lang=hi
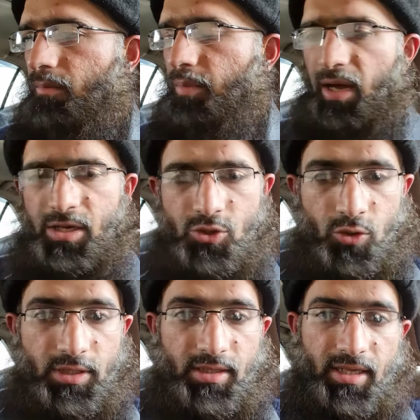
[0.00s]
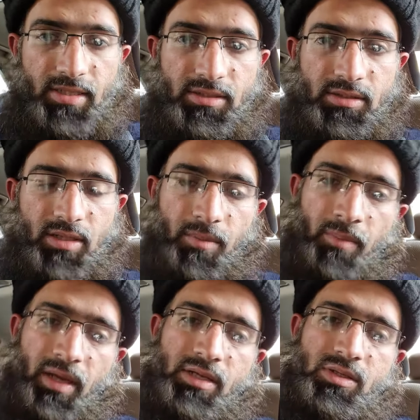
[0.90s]
बारिश हो जाए तेज़ तब
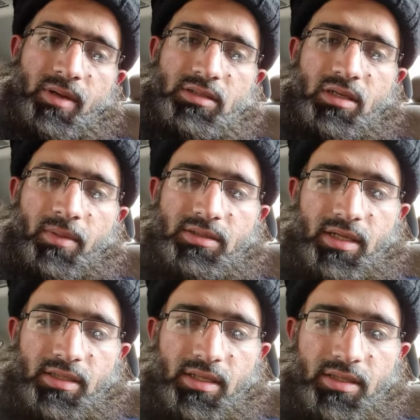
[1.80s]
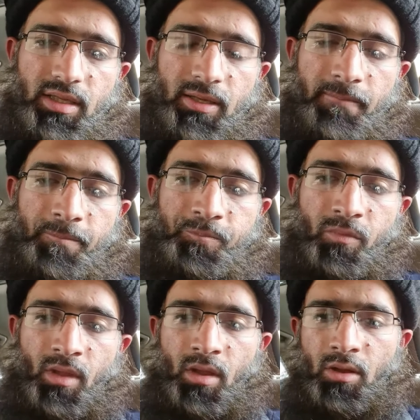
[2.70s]
हमारी जमात से नमाज रह जाती है
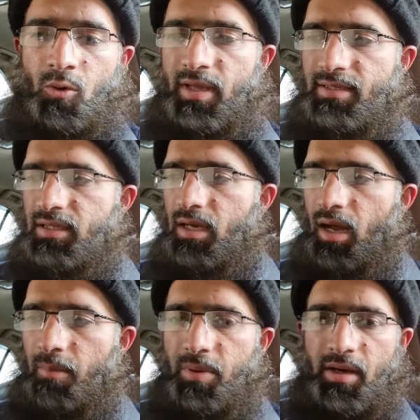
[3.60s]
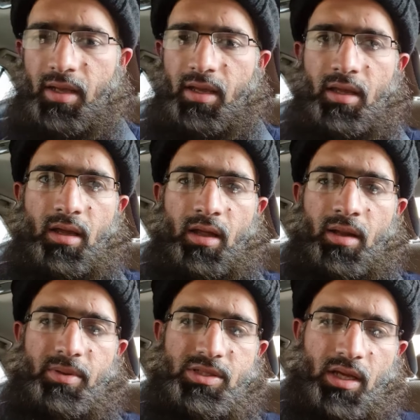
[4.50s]
कोई ऐसा काम पड़ गया कहीं
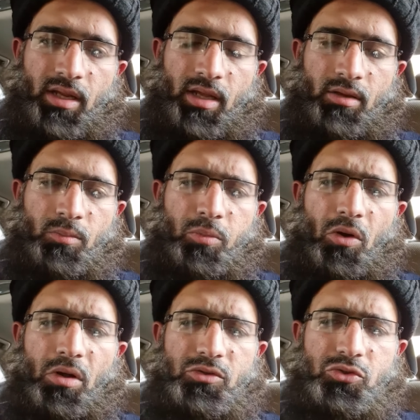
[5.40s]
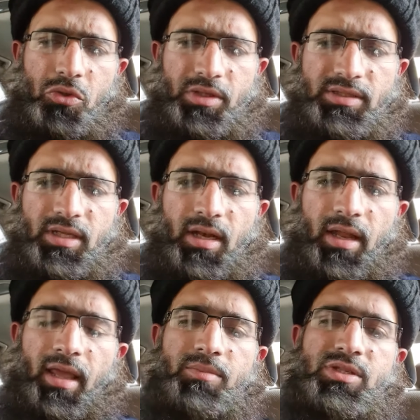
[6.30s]
खाने पे जाना है बहुत छोटे सी
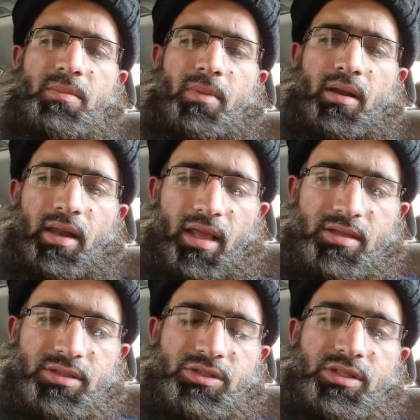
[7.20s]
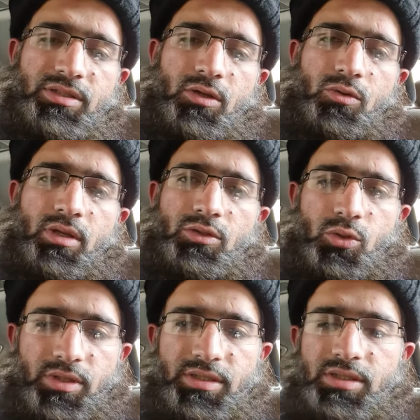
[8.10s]
लेम सी मंडेन सी चीज़ें होती हैं
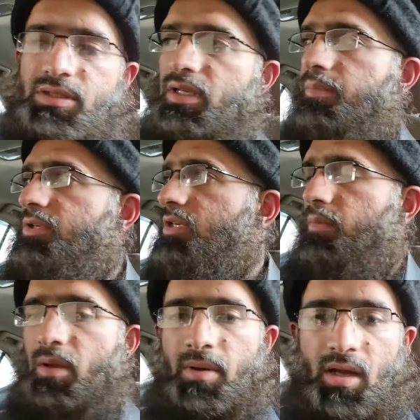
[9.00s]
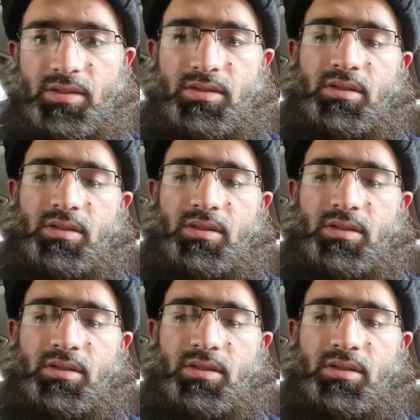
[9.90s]
छोटी सी जिनके पीछे हम नमाज